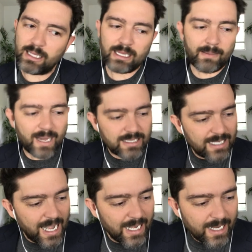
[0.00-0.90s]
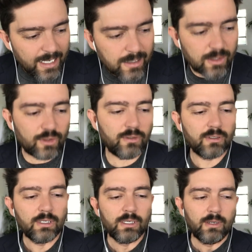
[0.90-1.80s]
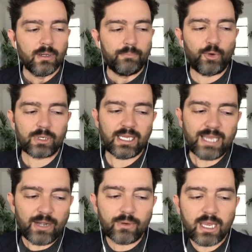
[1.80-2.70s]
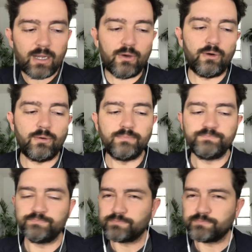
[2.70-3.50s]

Te vas a ir al ejército porque ya no quiero